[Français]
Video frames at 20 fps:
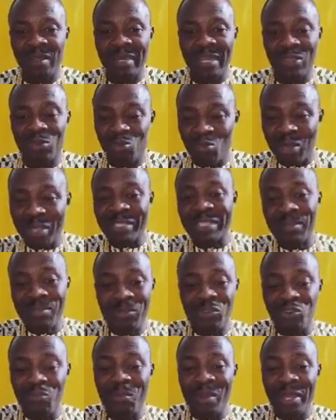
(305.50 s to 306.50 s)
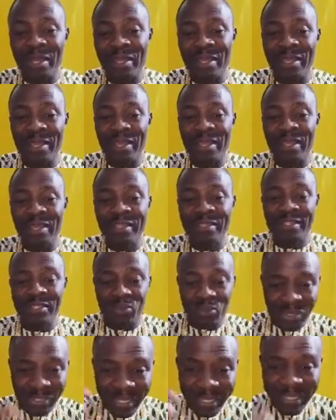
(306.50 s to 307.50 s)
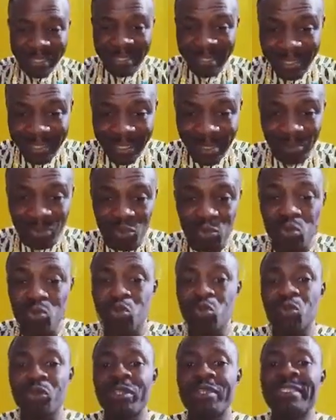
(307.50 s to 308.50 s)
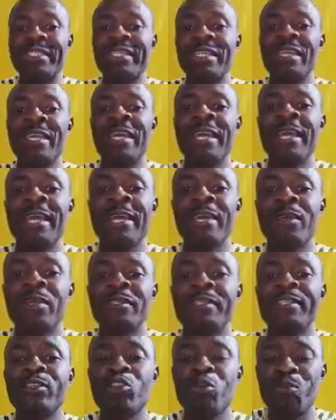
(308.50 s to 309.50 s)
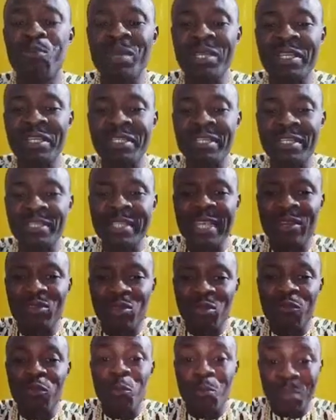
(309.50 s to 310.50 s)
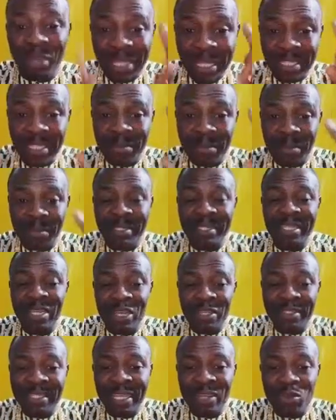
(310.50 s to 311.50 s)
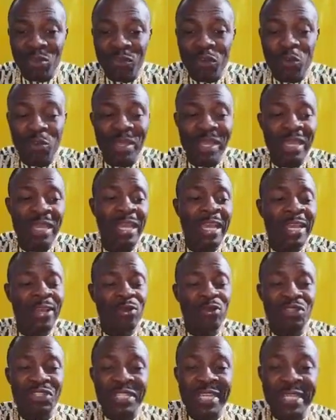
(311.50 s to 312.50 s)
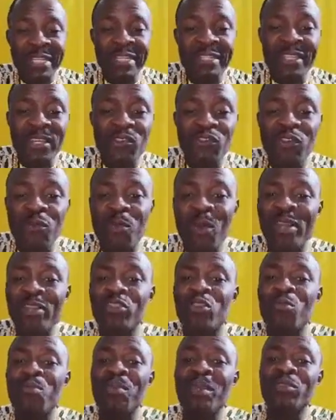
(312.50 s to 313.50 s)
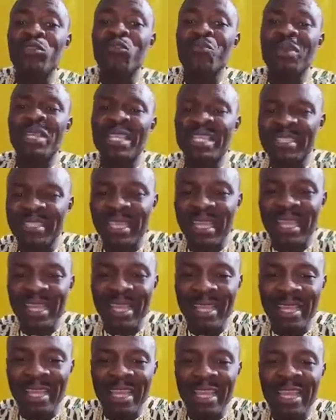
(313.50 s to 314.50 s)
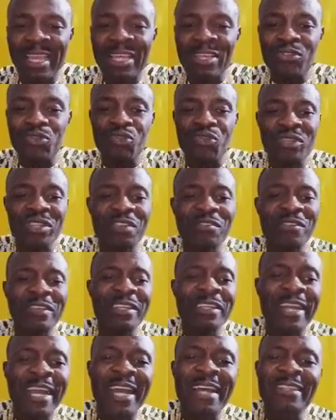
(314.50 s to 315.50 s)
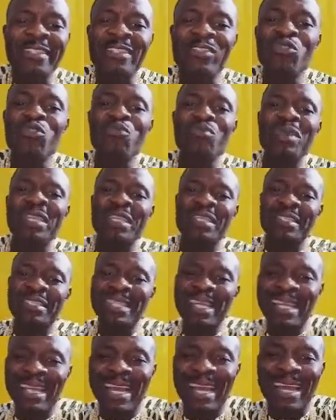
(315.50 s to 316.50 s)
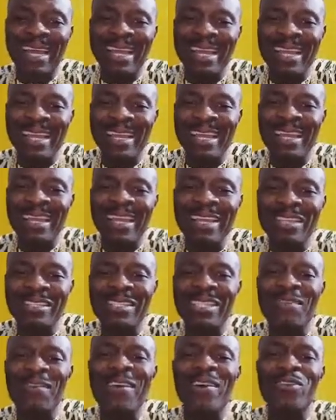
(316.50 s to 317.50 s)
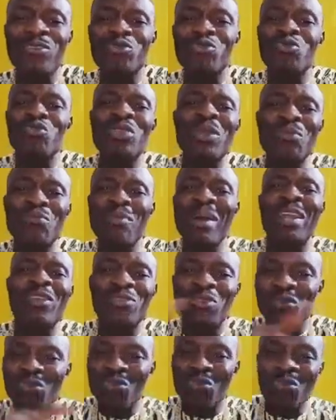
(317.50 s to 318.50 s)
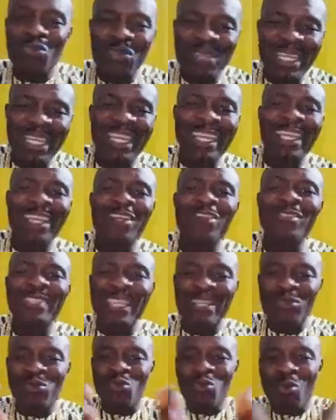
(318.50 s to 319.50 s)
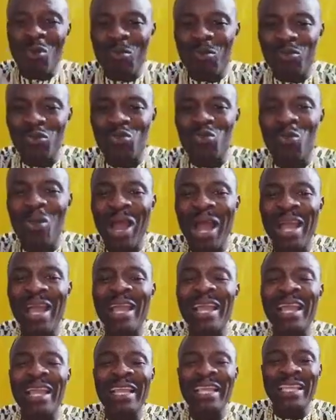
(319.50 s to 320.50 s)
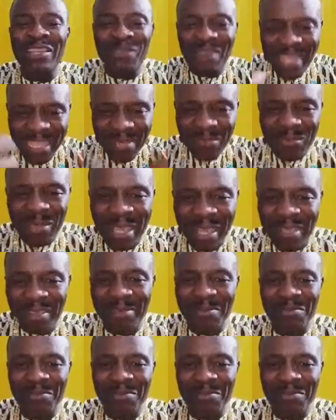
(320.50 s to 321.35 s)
La troisième, je parle, si tu as ça dans sa chambre, tout ce qui, si, le PDG s'est levé, le PDG même s'il s'est levé ou bien le directeur s'est levé pour aller te plaindre au ministère, ce qui ira dire au ministère là, ça va retourner mal contre lui et c'est tout pour toi qui va être bien.